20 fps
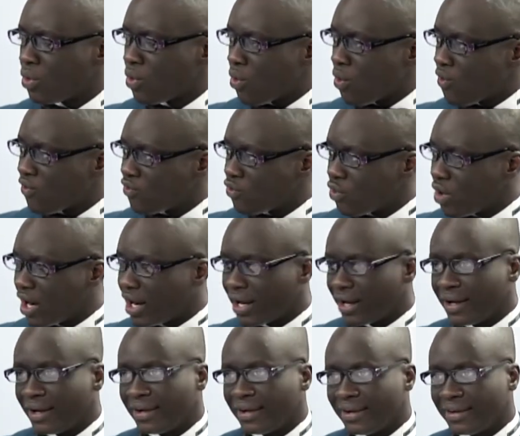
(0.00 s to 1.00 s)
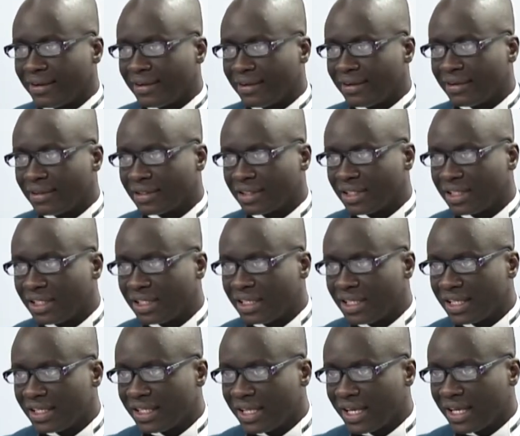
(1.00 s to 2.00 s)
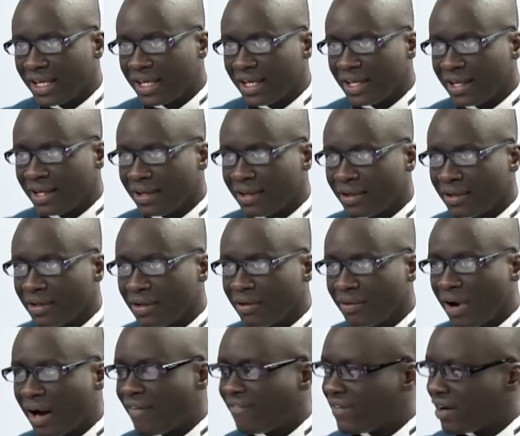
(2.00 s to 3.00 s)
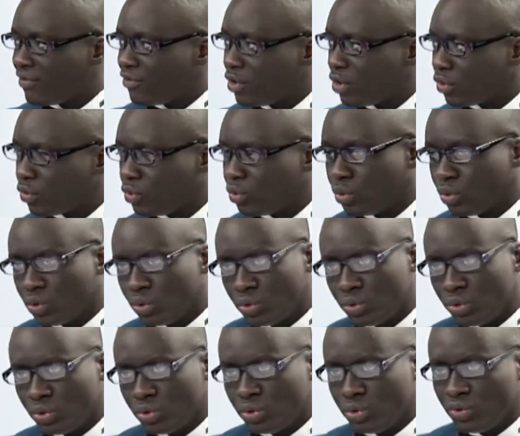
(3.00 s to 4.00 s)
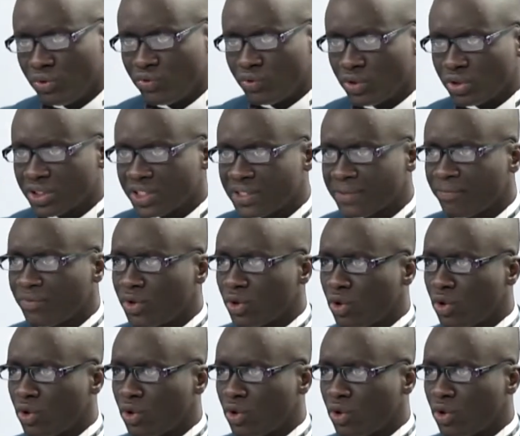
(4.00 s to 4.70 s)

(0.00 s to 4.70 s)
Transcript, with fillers: aux voix euh, qui étaient euh, en faveur du, vote.